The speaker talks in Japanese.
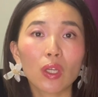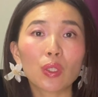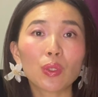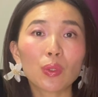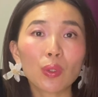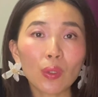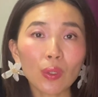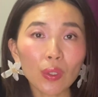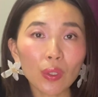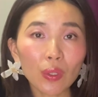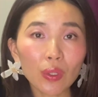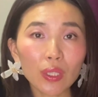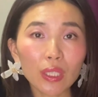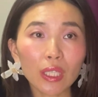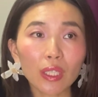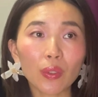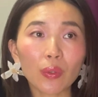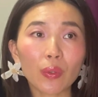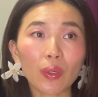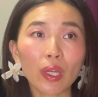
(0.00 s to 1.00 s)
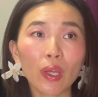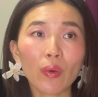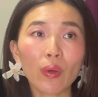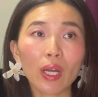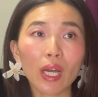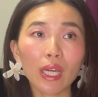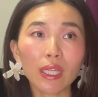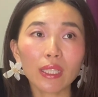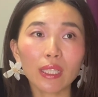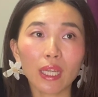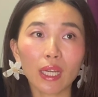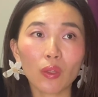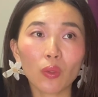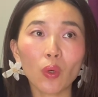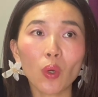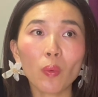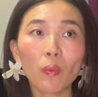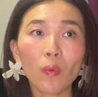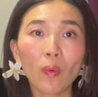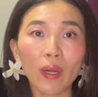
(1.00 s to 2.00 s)
同業者にこれを書いたら
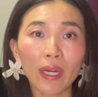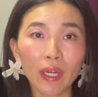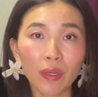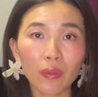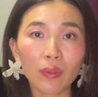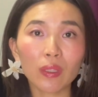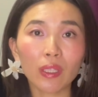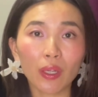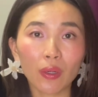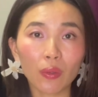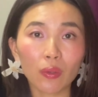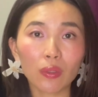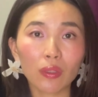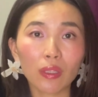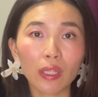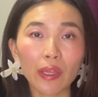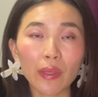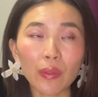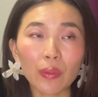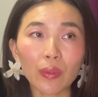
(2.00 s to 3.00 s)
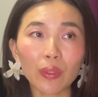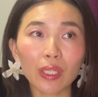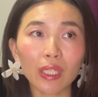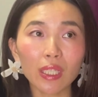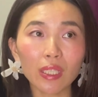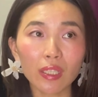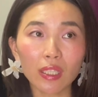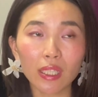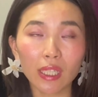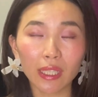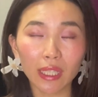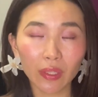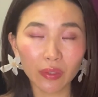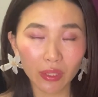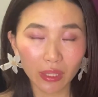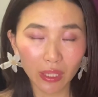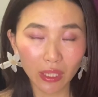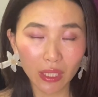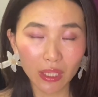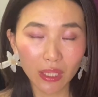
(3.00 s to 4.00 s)
どう思われるんだろうっていう記事じゃなく
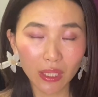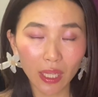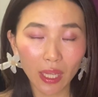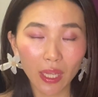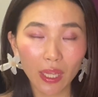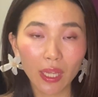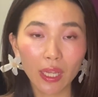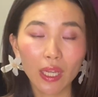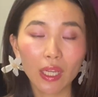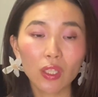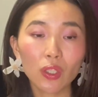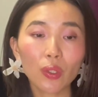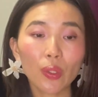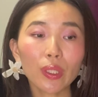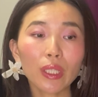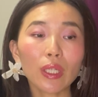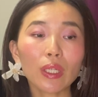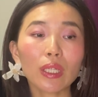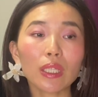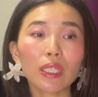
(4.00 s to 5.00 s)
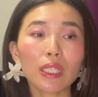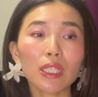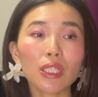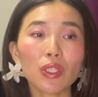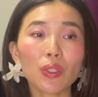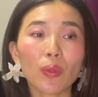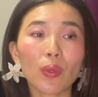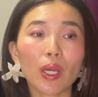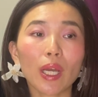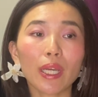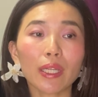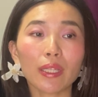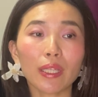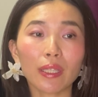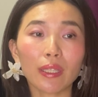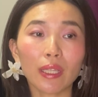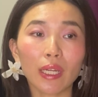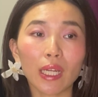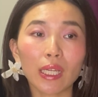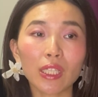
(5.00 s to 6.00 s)
てですね、そんな記事を書いて
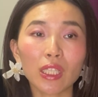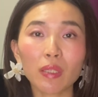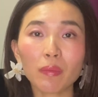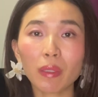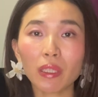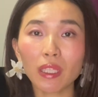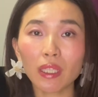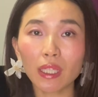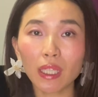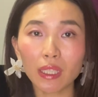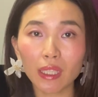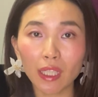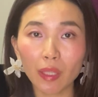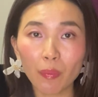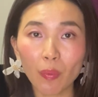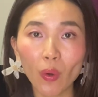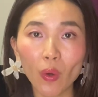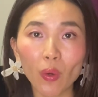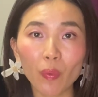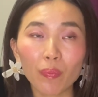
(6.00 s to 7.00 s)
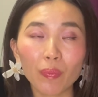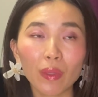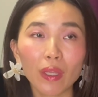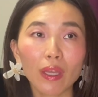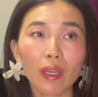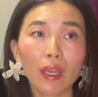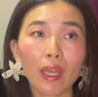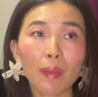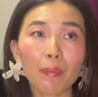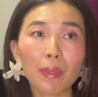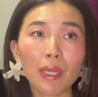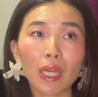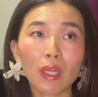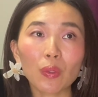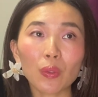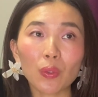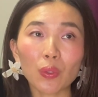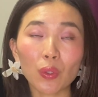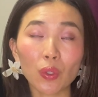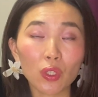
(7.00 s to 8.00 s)
いたらいつまでたっても、
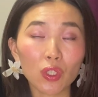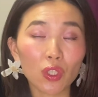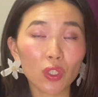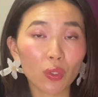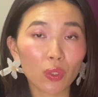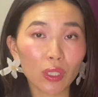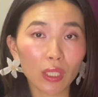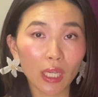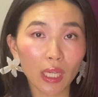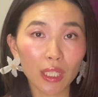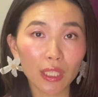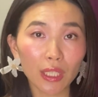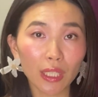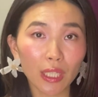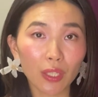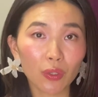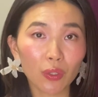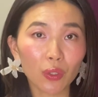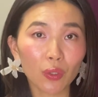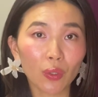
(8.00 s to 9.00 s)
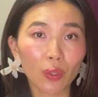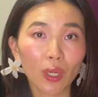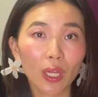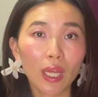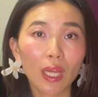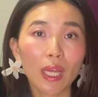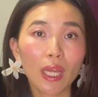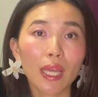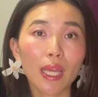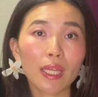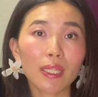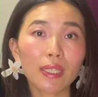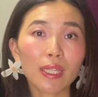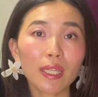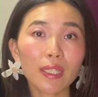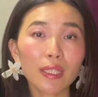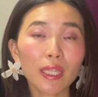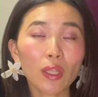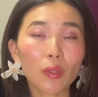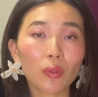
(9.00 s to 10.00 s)
ピアノ教室を探している人、
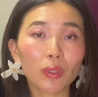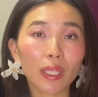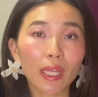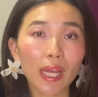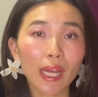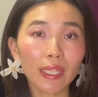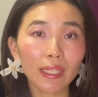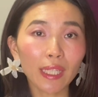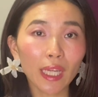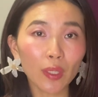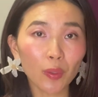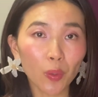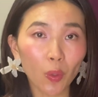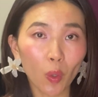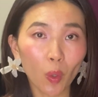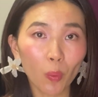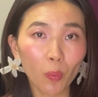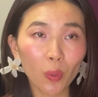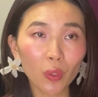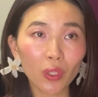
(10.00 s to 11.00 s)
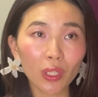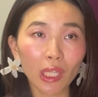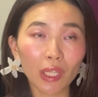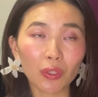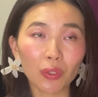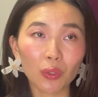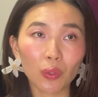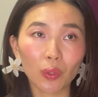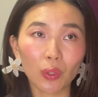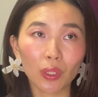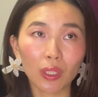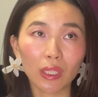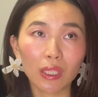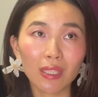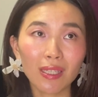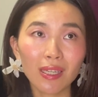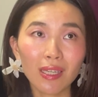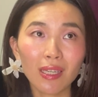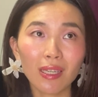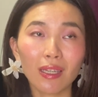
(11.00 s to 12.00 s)
先生と出会いたいと思っている人
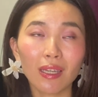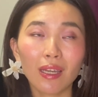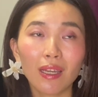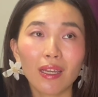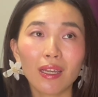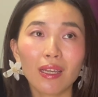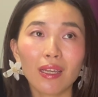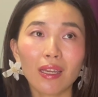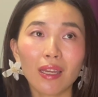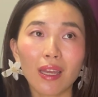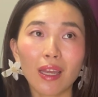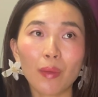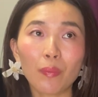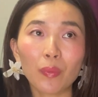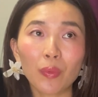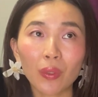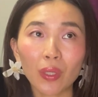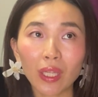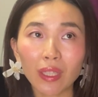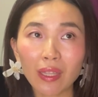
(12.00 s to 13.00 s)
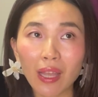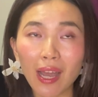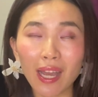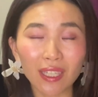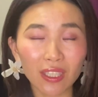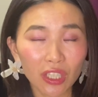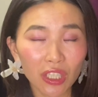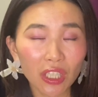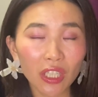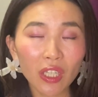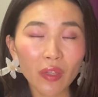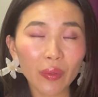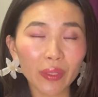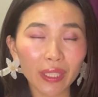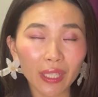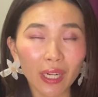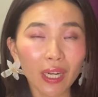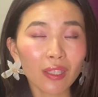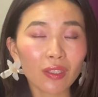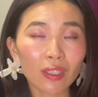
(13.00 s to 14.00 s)
に向けた発信には
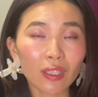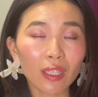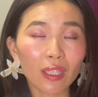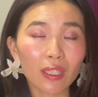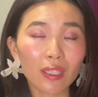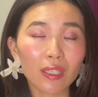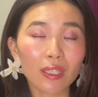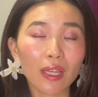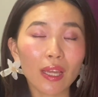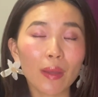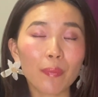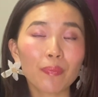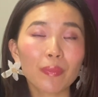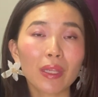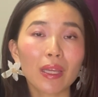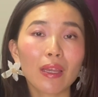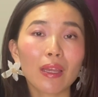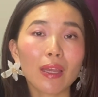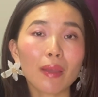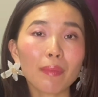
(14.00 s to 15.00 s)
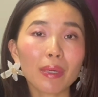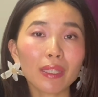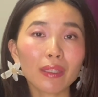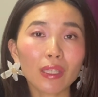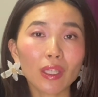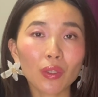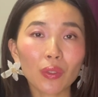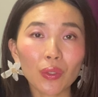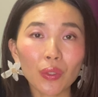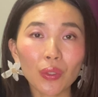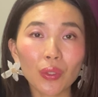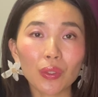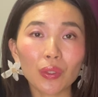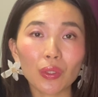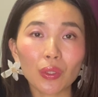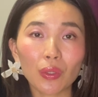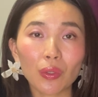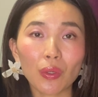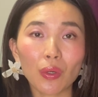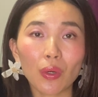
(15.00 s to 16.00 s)
ならずですね、全く
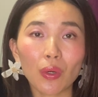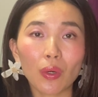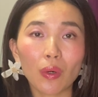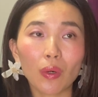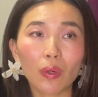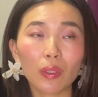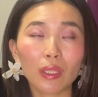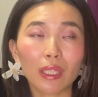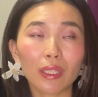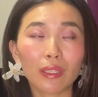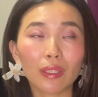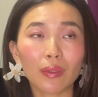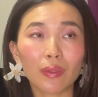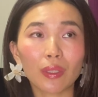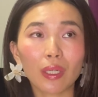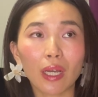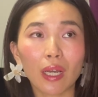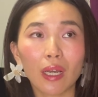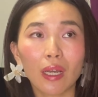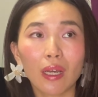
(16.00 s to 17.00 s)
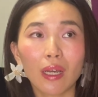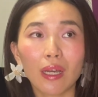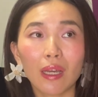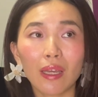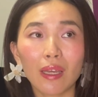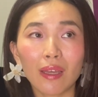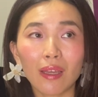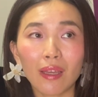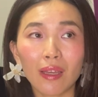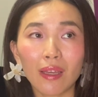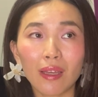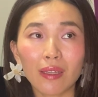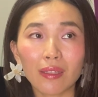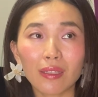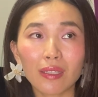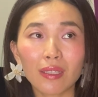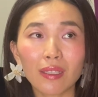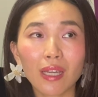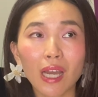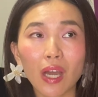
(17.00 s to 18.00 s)
そのなんていうか、違
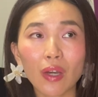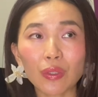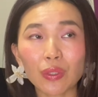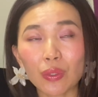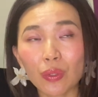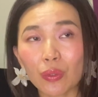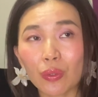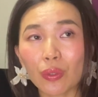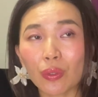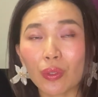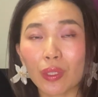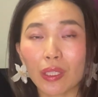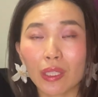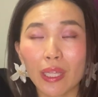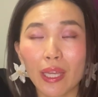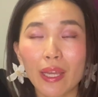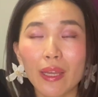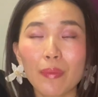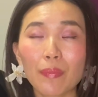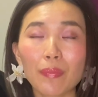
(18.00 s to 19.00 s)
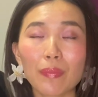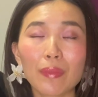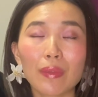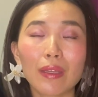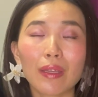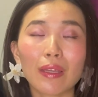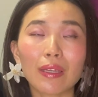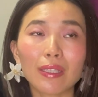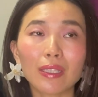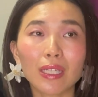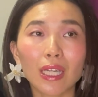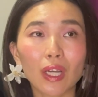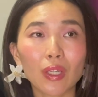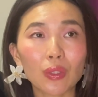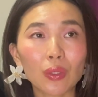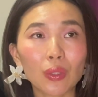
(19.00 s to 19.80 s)
う人というかね、全く